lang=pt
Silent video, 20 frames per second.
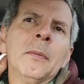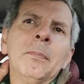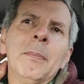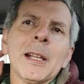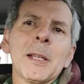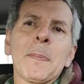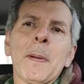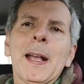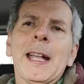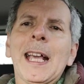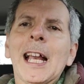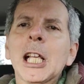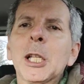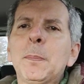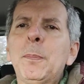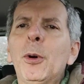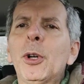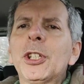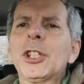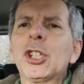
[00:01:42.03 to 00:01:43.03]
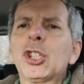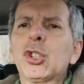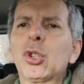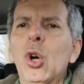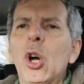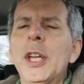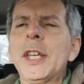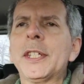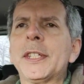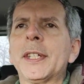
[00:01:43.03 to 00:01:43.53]
Mas para aquelas
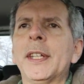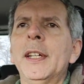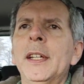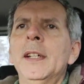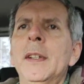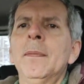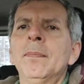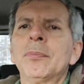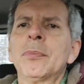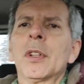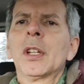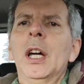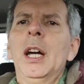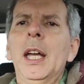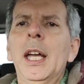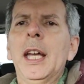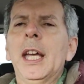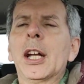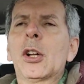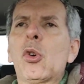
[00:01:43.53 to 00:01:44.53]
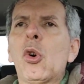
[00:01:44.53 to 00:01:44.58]
posições é,